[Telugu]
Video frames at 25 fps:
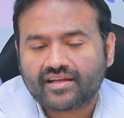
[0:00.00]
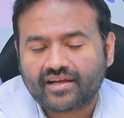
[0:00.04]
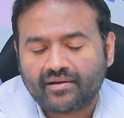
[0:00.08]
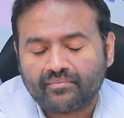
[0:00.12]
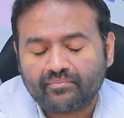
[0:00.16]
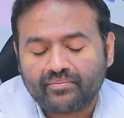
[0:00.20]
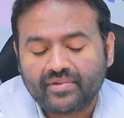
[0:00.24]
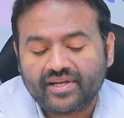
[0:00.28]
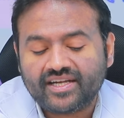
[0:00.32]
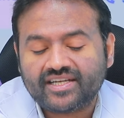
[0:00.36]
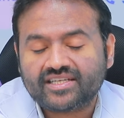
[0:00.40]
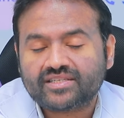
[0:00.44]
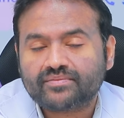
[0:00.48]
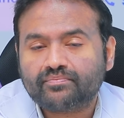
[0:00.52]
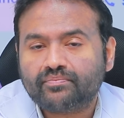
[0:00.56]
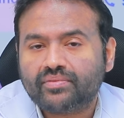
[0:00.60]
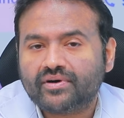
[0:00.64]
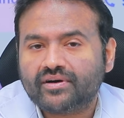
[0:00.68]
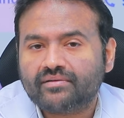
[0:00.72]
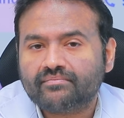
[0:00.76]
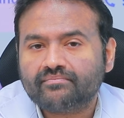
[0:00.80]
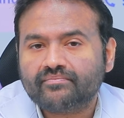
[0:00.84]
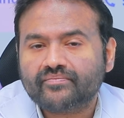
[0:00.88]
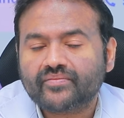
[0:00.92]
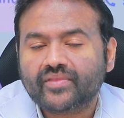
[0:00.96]
కంప్లీట్
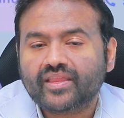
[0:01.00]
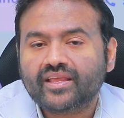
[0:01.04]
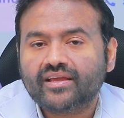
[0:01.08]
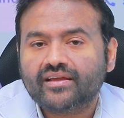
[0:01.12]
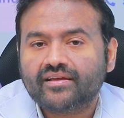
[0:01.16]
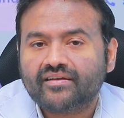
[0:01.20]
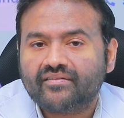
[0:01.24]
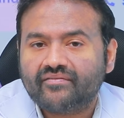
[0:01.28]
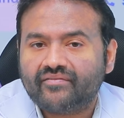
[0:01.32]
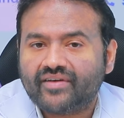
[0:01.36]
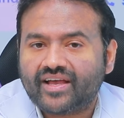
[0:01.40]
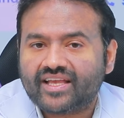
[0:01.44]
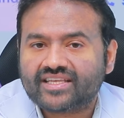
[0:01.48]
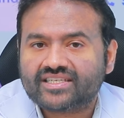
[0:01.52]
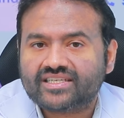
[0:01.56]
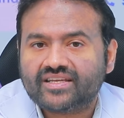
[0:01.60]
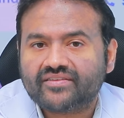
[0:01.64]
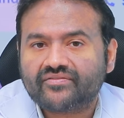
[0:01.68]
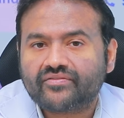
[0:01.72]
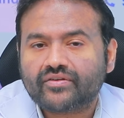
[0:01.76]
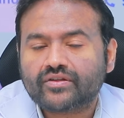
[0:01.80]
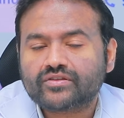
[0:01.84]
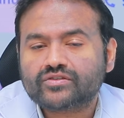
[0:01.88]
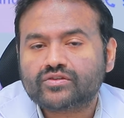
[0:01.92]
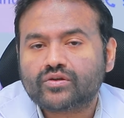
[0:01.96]
స్పర్మ్ వ్యాస్
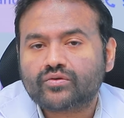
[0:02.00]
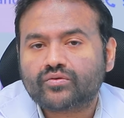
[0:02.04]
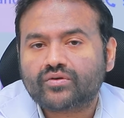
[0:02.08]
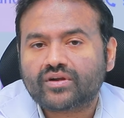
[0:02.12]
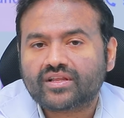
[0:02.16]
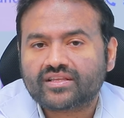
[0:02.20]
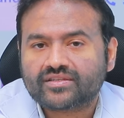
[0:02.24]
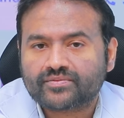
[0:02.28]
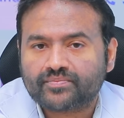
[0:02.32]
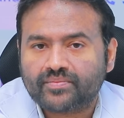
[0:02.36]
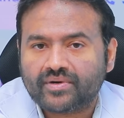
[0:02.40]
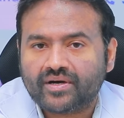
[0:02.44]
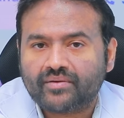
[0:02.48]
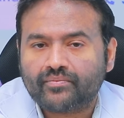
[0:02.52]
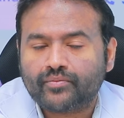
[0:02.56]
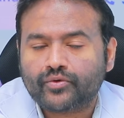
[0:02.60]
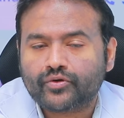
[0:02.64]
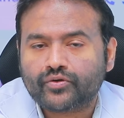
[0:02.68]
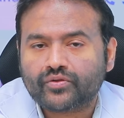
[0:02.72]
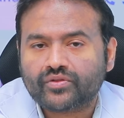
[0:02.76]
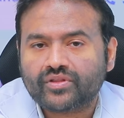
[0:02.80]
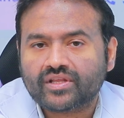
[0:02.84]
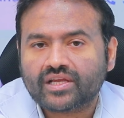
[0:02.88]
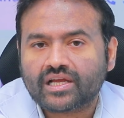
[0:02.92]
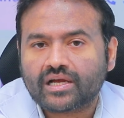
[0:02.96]
డిఫరెన్స్లో కూడా స్పర్మ్
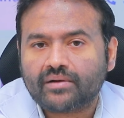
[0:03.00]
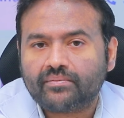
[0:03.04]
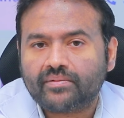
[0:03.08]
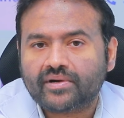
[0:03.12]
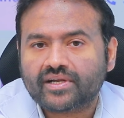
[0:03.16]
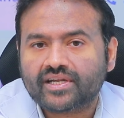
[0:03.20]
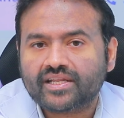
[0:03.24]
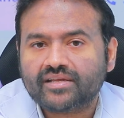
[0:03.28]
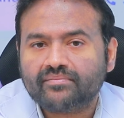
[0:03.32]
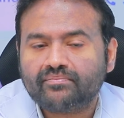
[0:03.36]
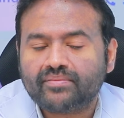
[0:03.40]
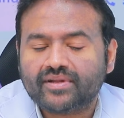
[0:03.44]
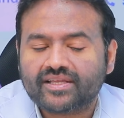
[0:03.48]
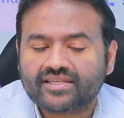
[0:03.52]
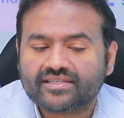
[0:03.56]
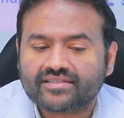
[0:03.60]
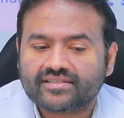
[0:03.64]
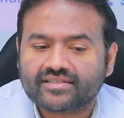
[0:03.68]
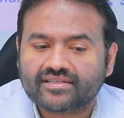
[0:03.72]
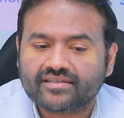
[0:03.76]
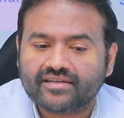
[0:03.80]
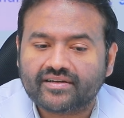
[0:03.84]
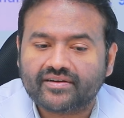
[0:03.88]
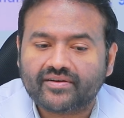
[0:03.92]
ఉంటుంది కాబట్టి ప్లస్